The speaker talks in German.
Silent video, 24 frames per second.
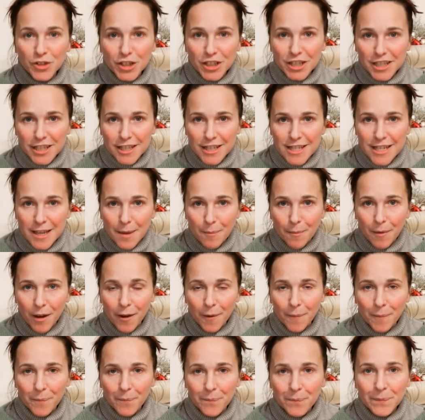
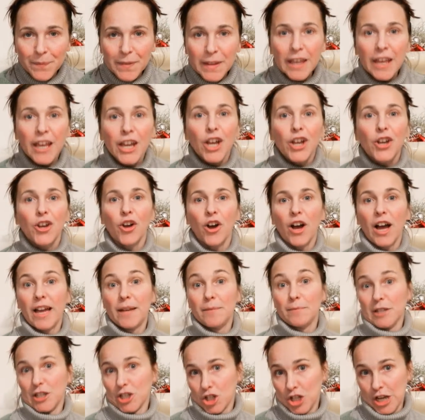Dezember. Noch
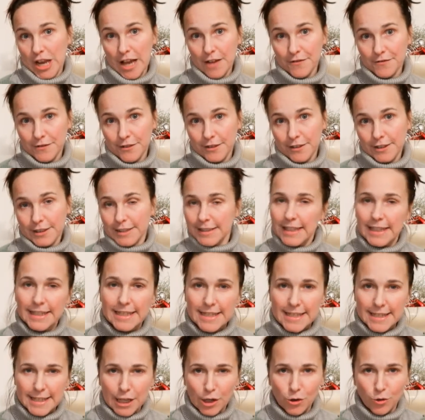einmal schlafen, dann
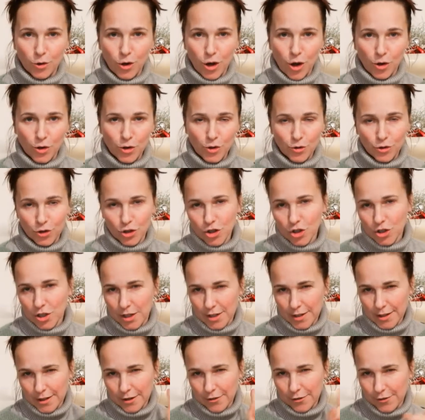ist Nikolaus und ihr
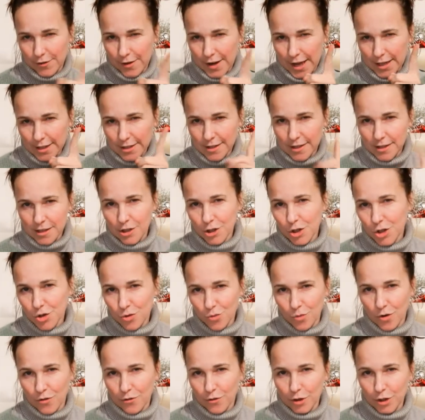stellt alle fleißig die
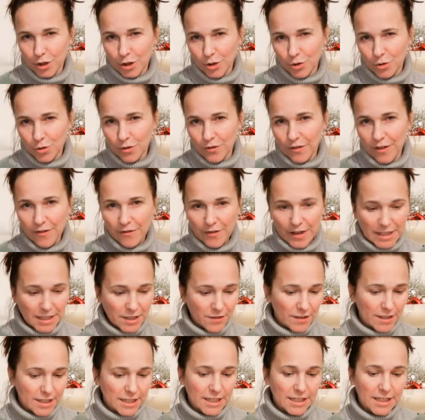Schuhe vor die Tür. Wer
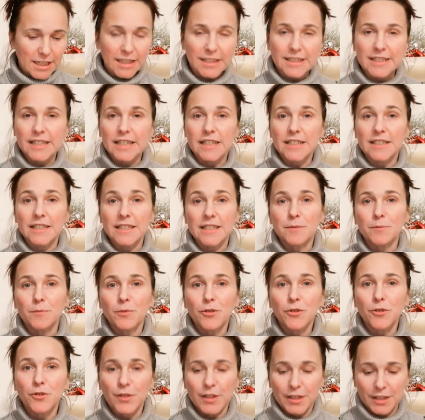weiß, was sich dann da drin
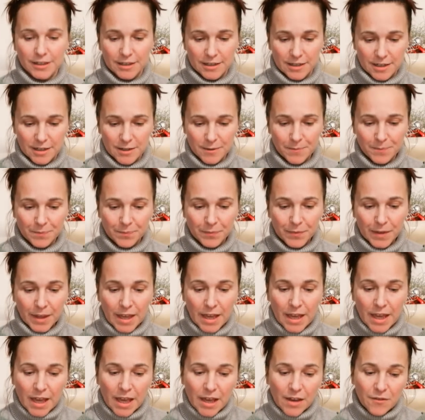befindet.
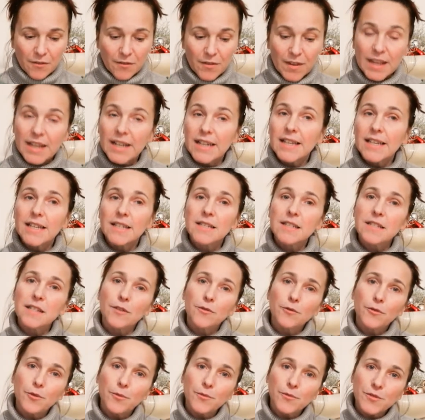Wir lesen den
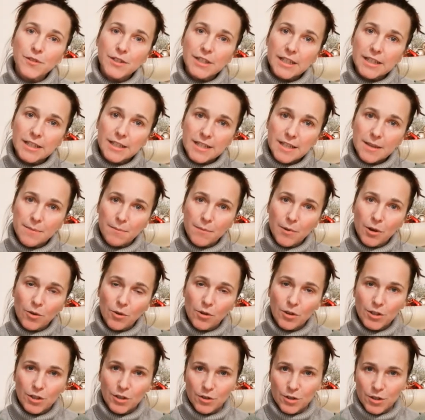5. Dezember
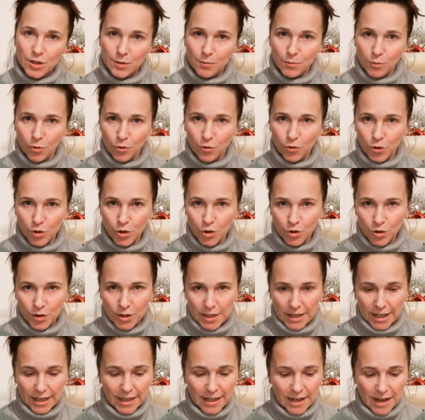heute aus dem Buch von
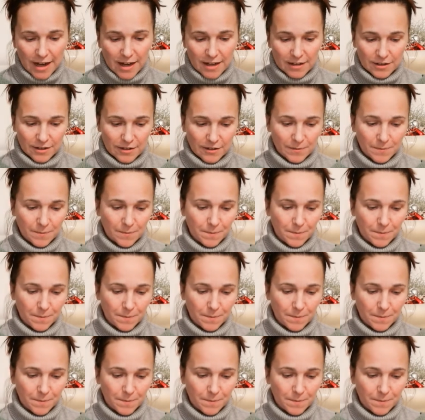Justin Garda.